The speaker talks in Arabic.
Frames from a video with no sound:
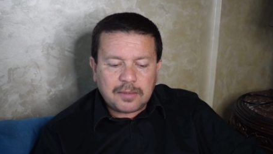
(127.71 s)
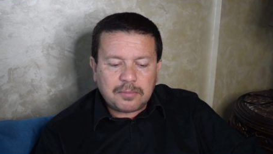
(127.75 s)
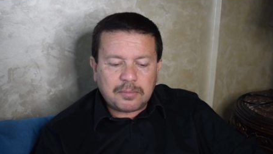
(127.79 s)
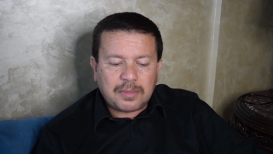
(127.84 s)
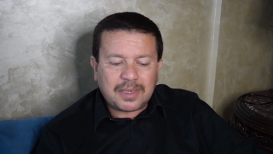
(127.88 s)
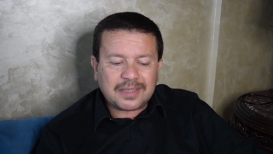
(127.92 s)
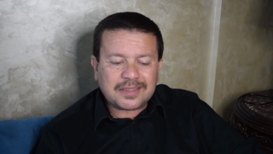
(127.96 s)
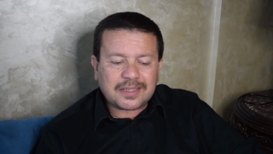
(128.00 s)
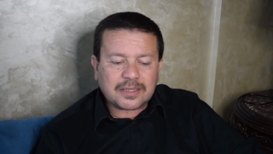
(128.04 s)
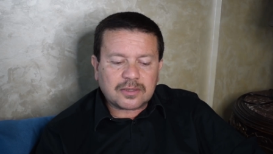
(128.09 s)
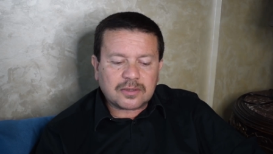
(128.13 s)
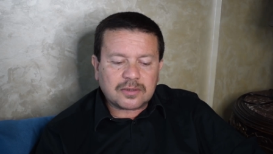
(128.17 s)

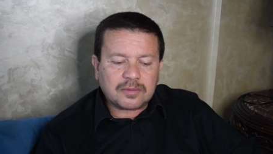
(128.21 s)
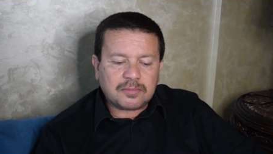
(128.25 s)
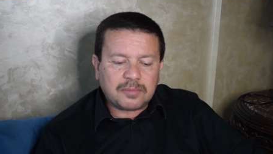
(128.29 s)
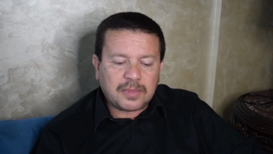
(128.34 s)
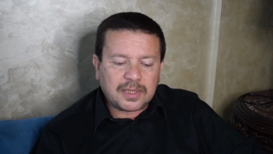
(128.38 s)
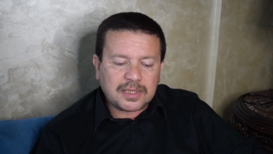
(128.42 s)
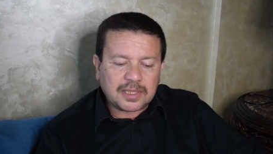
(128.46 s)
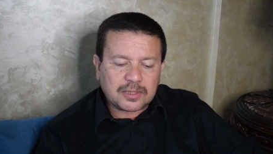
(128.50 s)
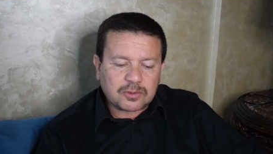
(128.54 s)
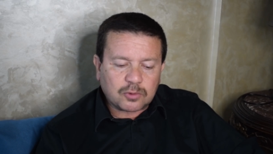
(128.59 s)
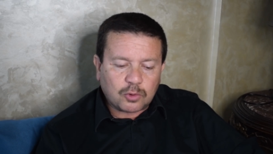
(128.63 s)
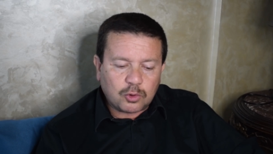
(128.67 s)

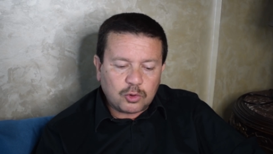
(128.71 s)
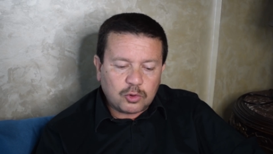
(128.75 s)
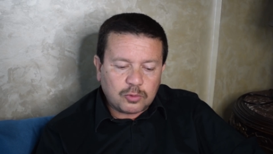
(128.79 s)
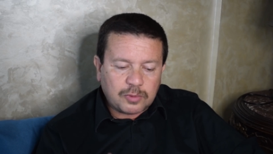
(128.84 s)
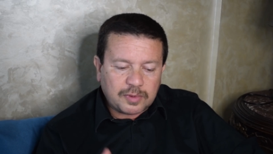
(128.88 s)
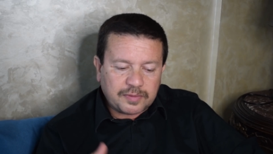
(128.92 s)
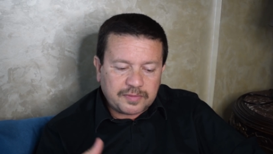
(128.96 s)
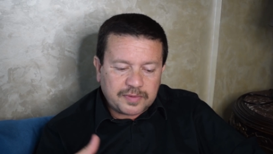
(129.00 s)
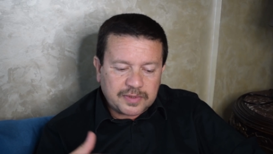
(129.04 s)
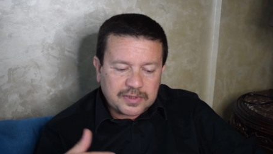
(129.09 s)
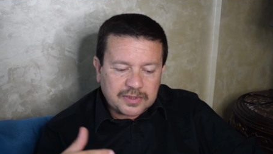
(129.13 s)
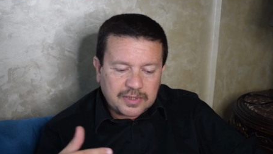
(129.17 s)
مضت
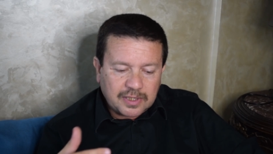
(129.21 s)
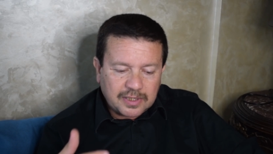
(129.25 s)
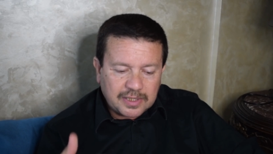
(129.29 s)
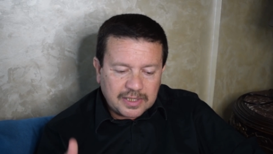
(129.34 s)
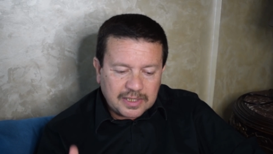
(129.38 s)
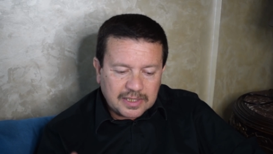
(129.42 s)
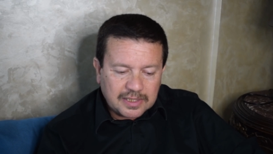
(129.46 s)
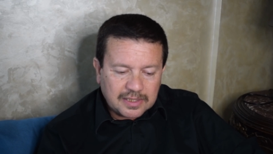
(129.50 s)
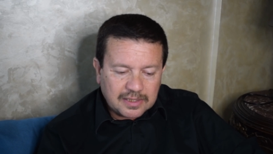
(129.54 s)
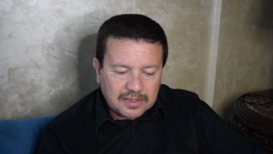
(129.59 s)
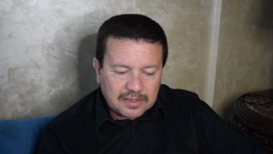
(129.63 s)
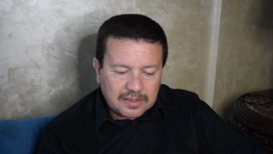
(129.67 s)
قدما في
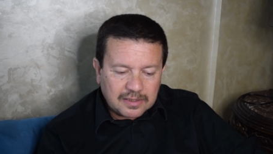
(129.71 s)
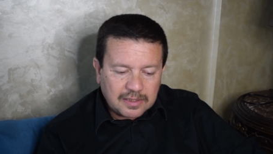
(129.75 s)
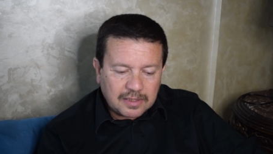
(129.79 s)
الطريق